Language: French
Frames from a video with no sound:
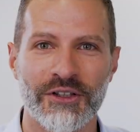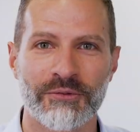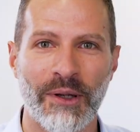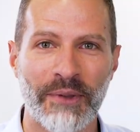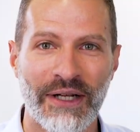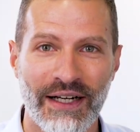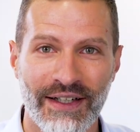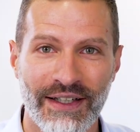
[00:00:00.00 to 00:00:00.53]
je
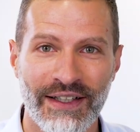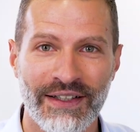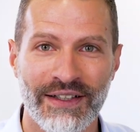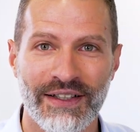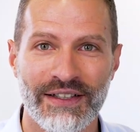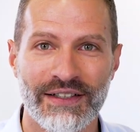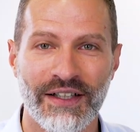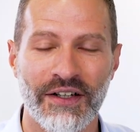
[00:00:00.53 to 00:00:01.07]
m'appelle Alric,
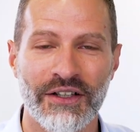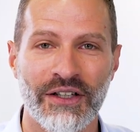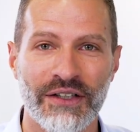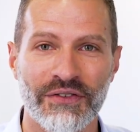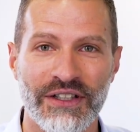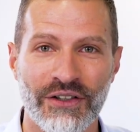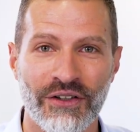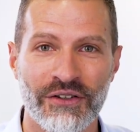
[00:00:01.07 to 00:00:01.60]
je travaille dans la
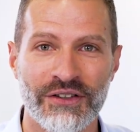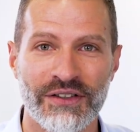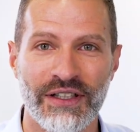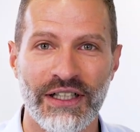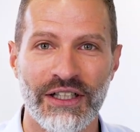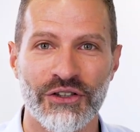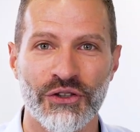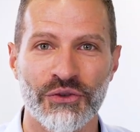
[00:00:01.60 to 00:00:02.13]
finance
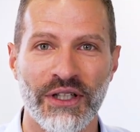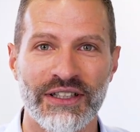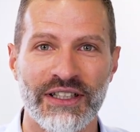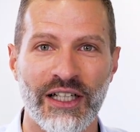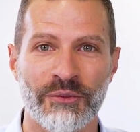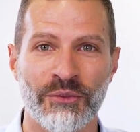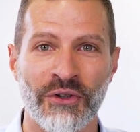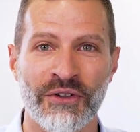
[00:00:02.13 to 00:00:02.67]
et je suis
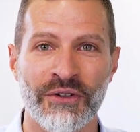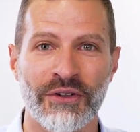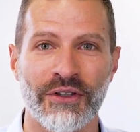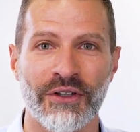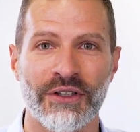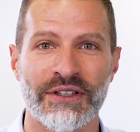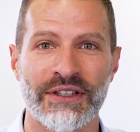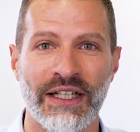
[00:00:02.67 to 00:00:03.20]
actuellement
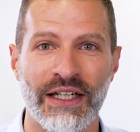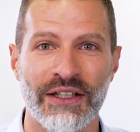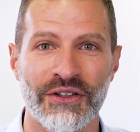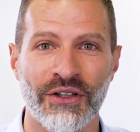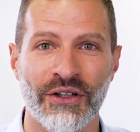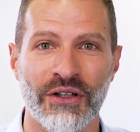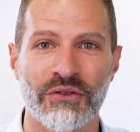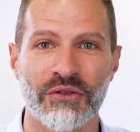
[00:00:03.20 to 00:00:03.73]
euh,
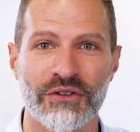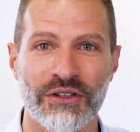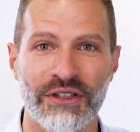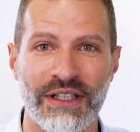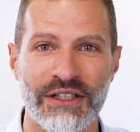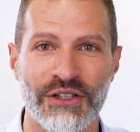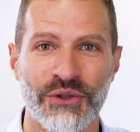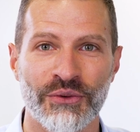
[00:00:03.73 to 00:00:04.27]
directeur
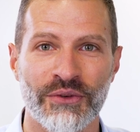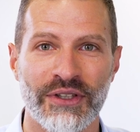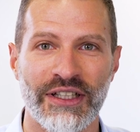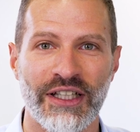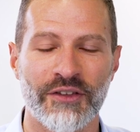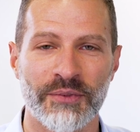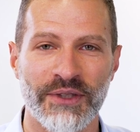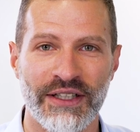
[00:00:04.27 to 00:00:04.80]
consolidation
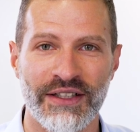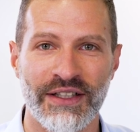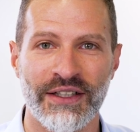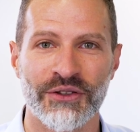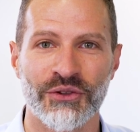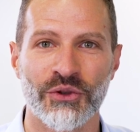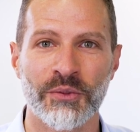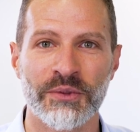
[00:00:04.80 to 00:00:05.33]
et fpna
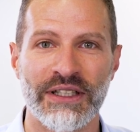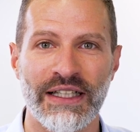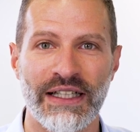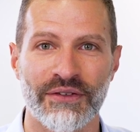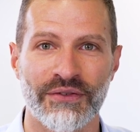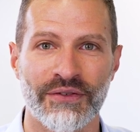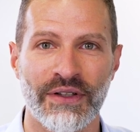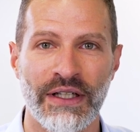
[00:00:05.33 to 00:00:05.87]
du groupe
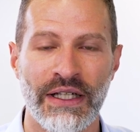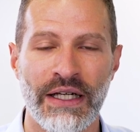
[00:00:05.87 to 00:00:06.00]
TDF.